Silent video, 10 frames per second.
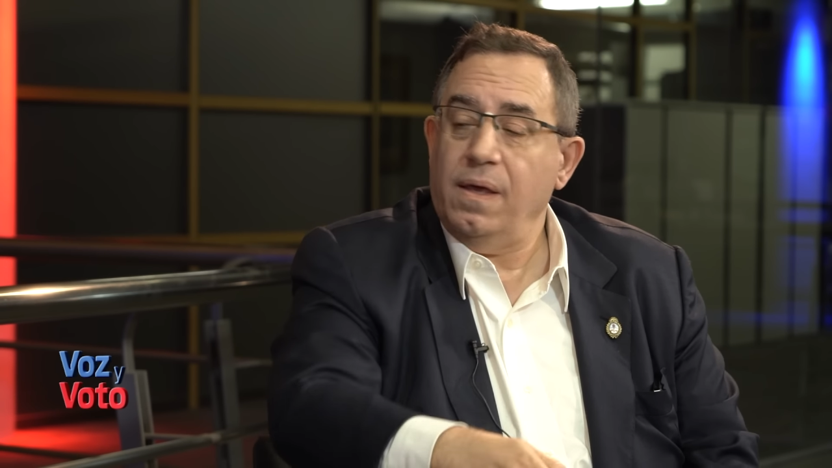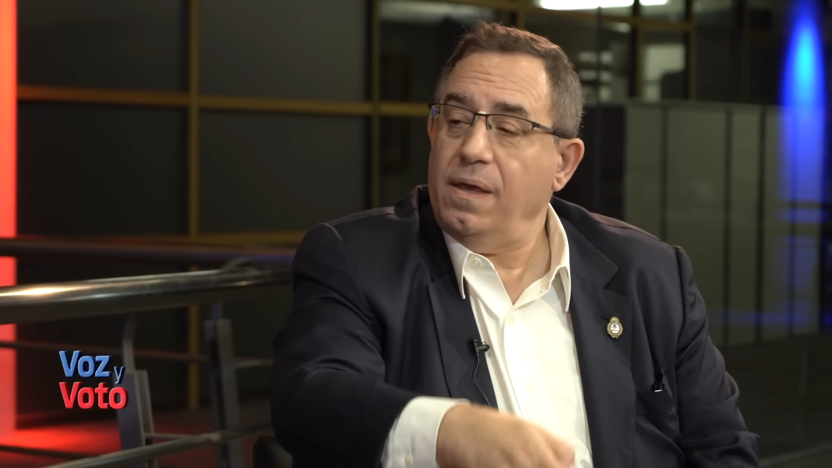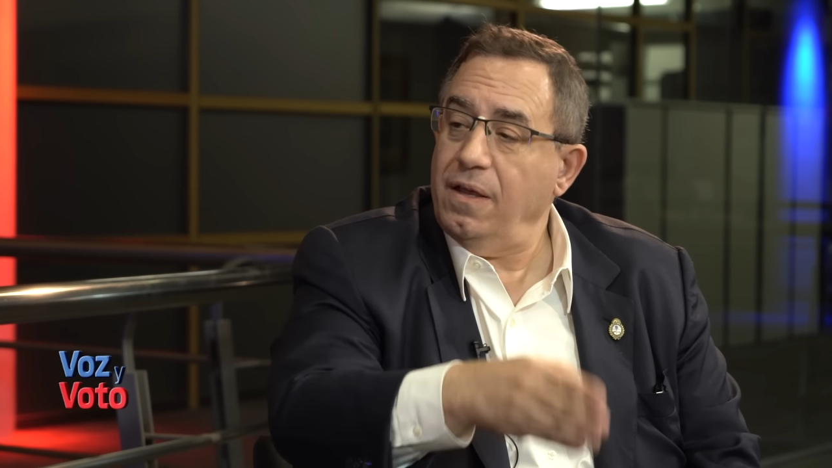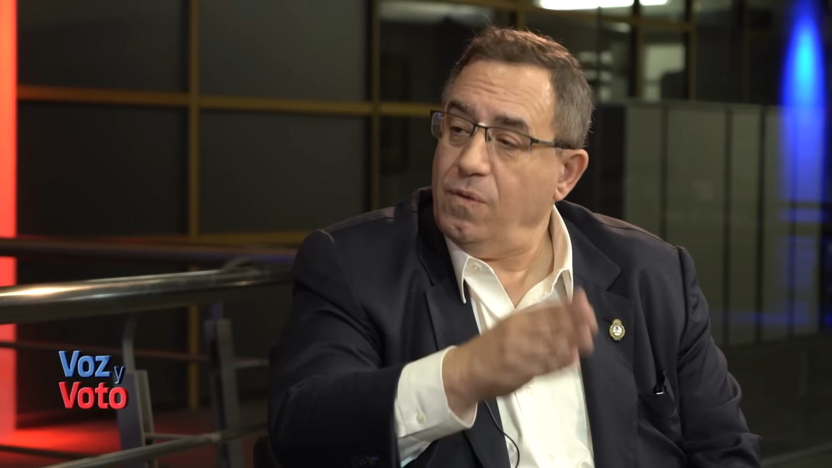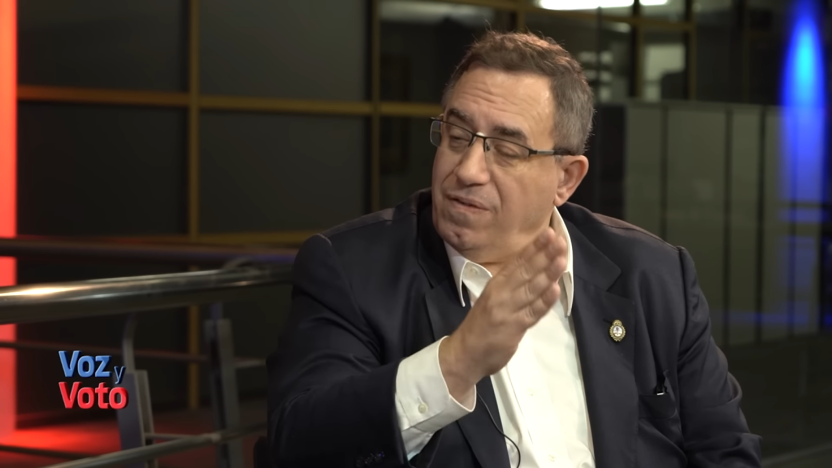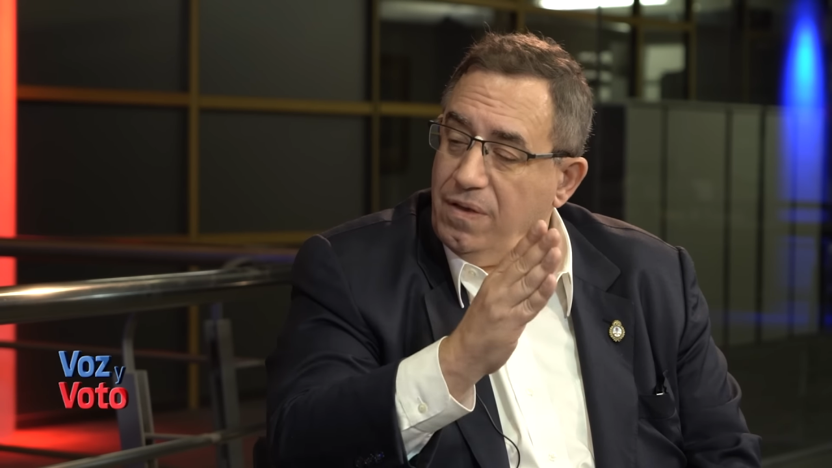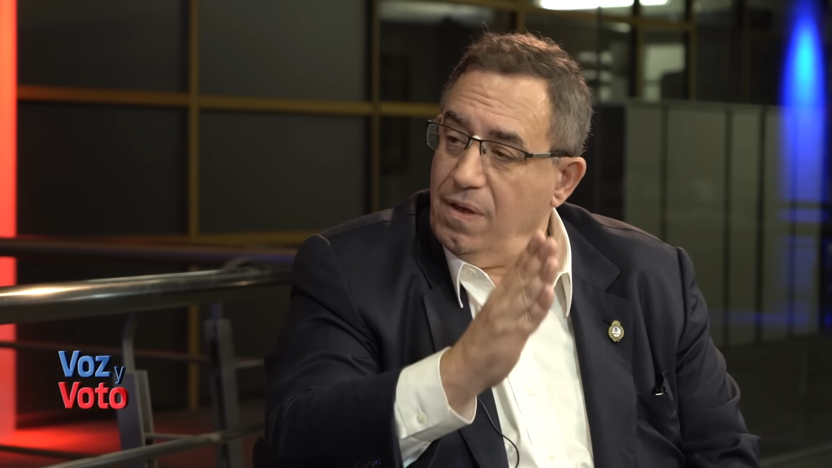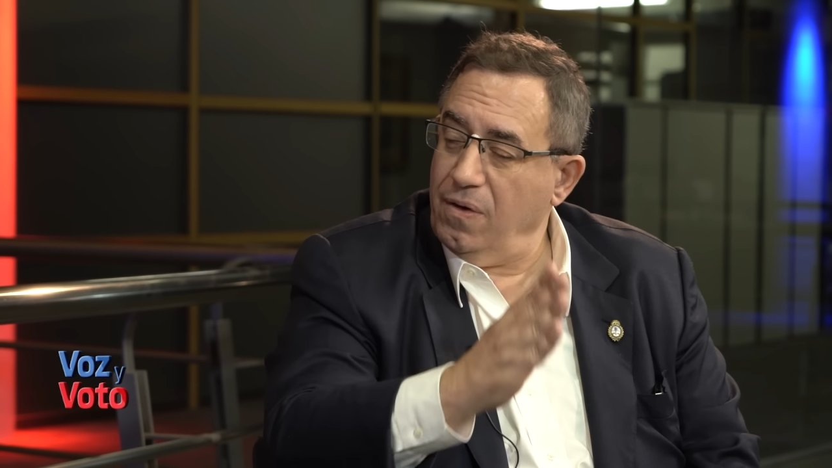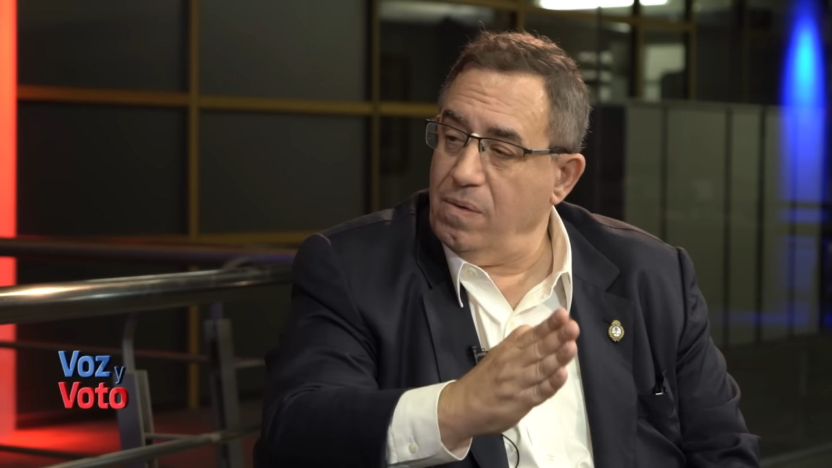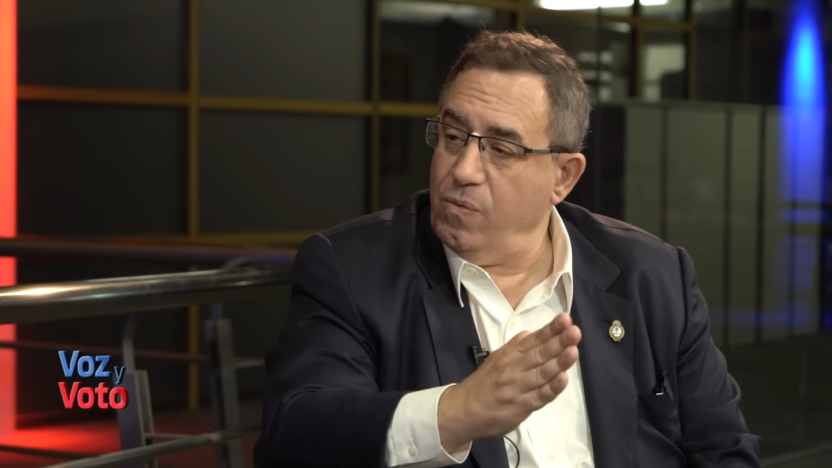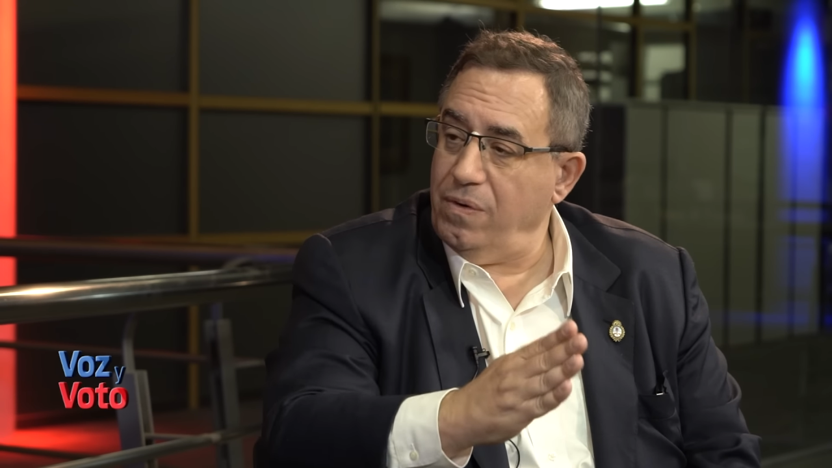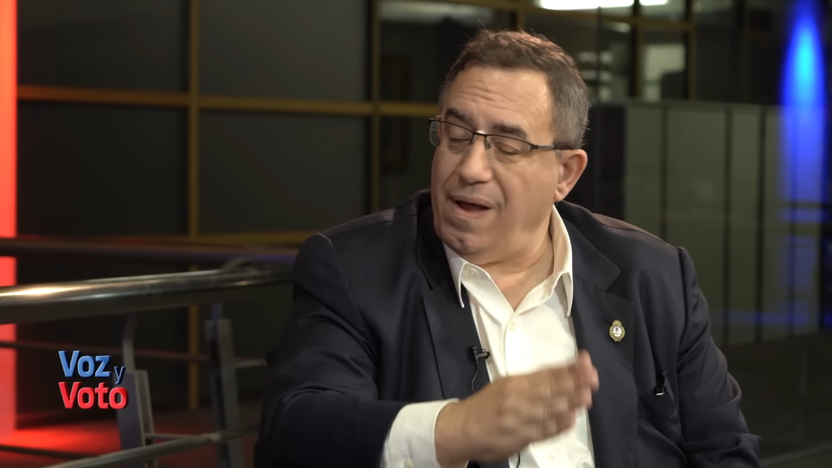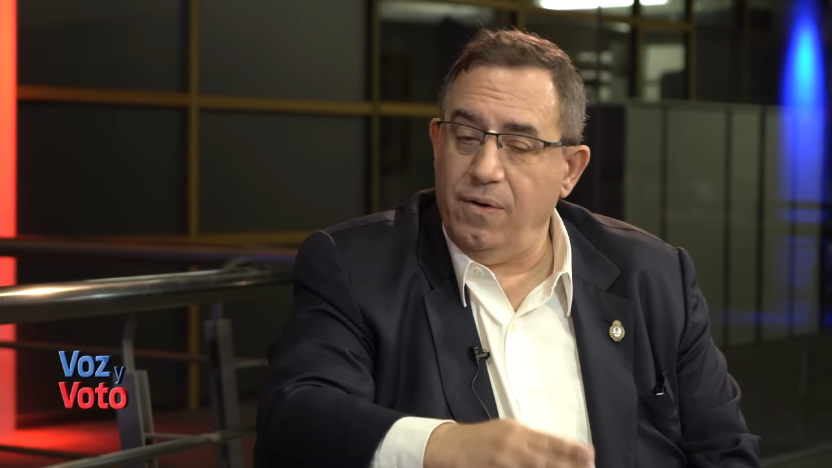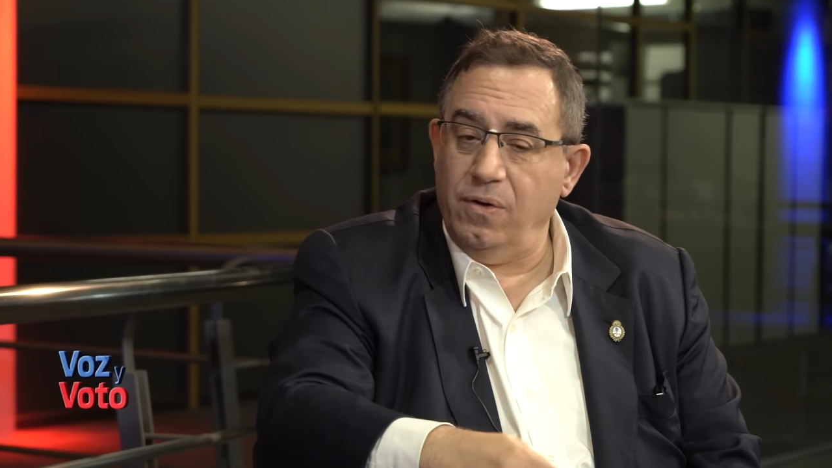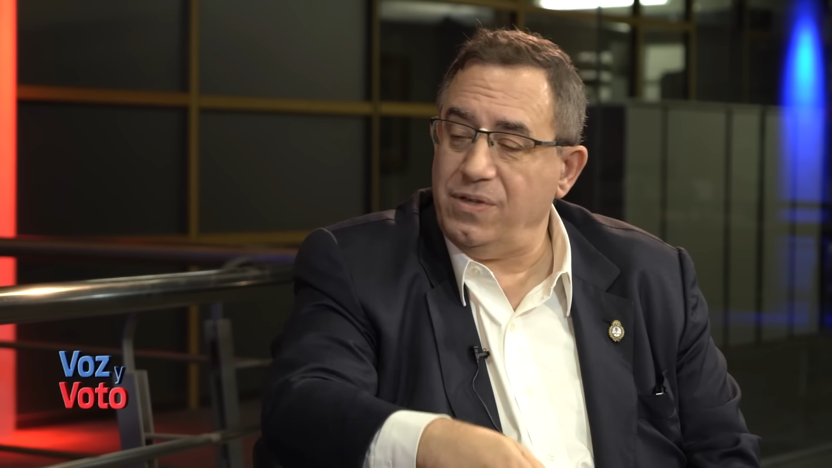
Y esto ha sido común al